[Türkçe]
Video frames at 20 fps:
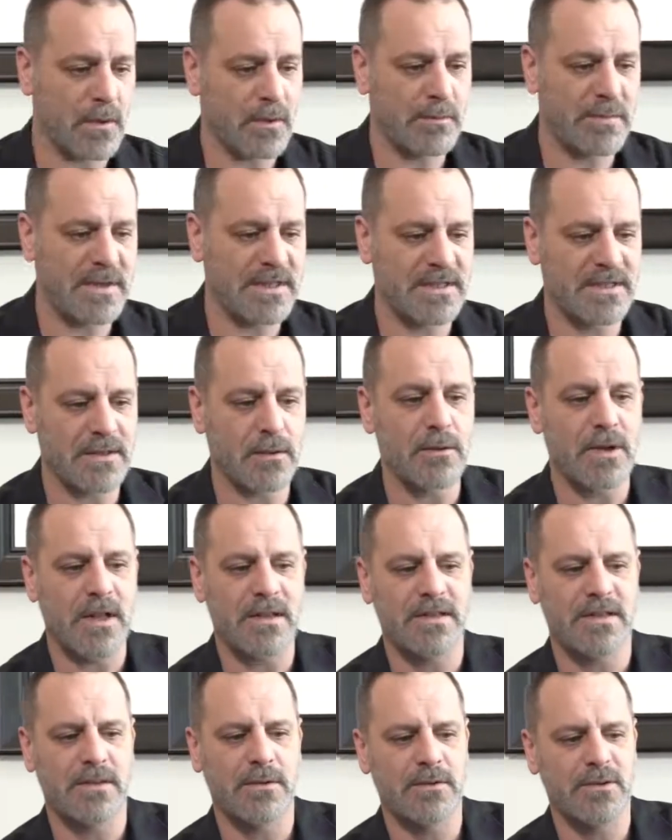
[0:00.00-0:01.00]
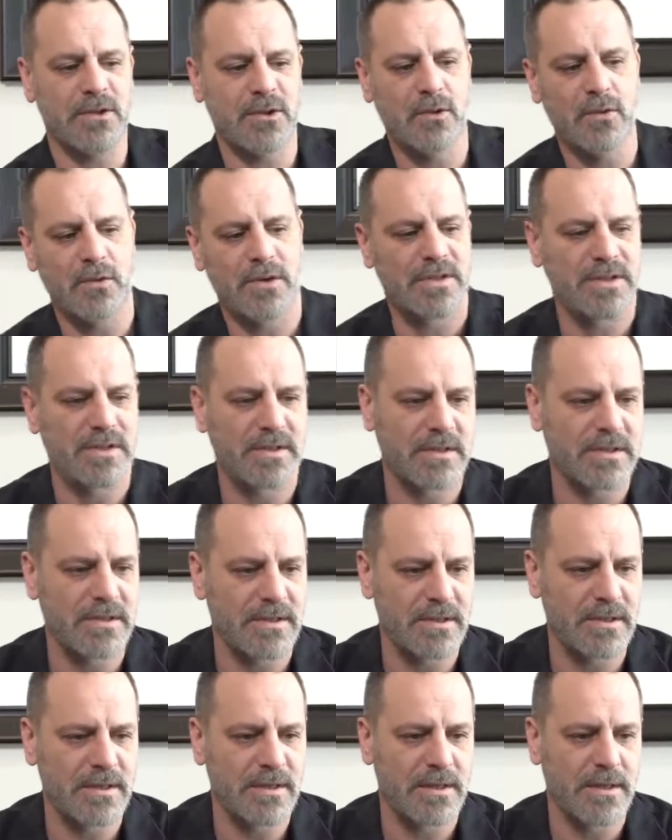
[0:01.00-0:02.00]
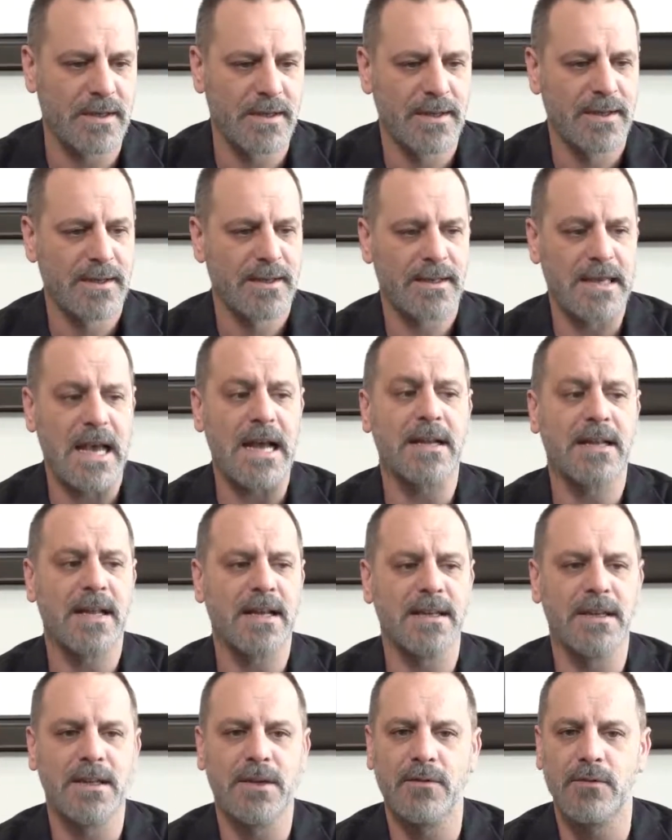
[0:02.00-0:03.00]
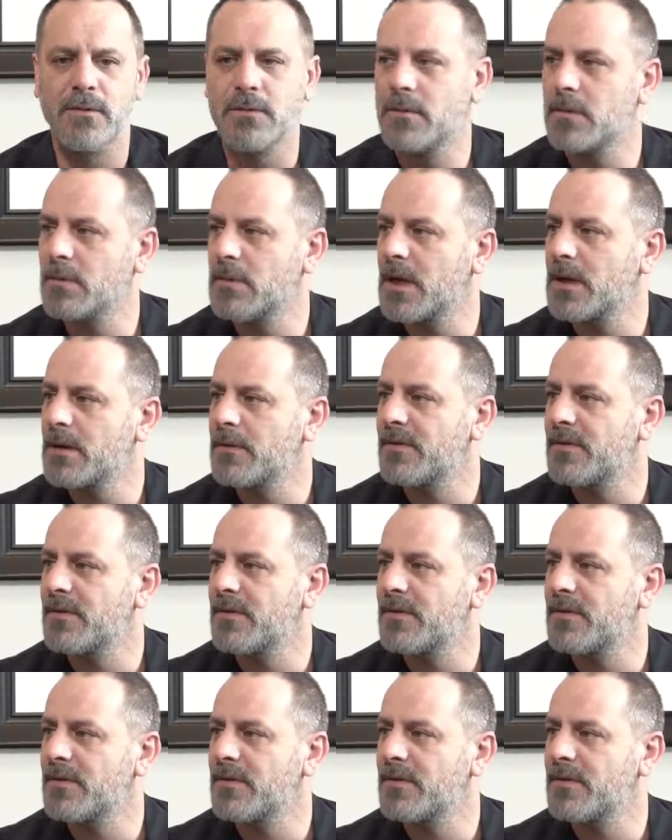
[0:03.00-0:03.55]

15-16 sene önce Gora çıktığında da yerden yere vurdular